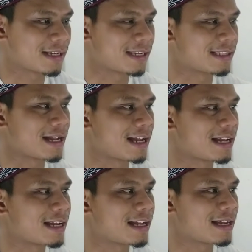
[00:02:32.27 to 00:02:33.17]
Kita
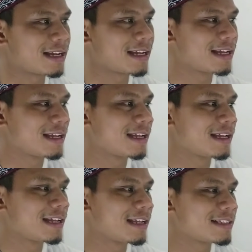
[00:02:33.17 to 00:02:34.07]

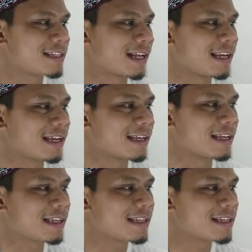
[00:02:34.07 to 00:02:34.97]
cek lagi
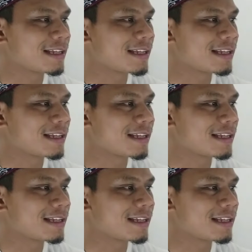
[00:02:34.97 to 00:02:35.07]
ya